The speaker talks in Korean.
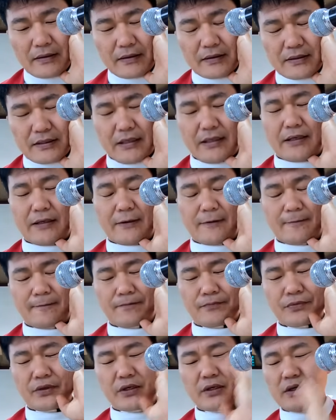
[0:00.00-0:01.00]

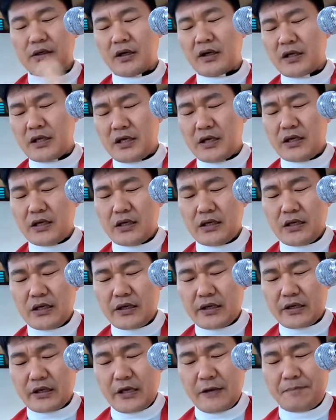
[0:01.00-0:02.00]
자, 그러니
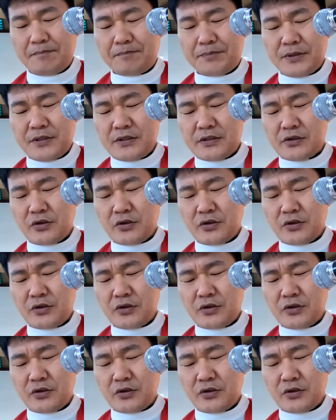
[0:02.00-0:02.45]
기쁜